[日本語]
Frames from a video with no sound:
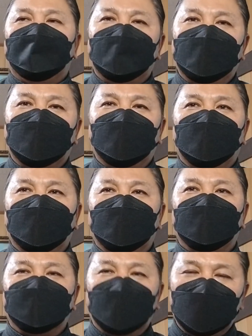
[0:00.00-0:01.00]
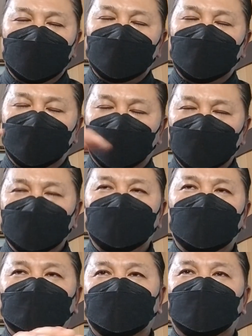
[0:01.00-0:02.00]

えー、まあいろんな